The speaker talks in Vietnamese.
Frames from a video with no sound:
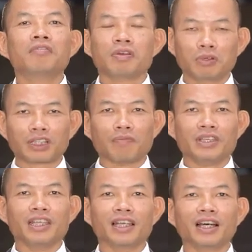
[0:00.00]
với một
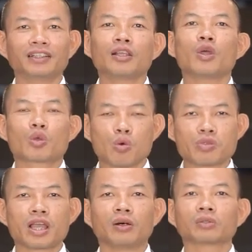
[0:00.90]
tầm nhìn lớn
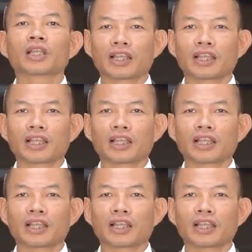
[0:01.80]
cùng nhau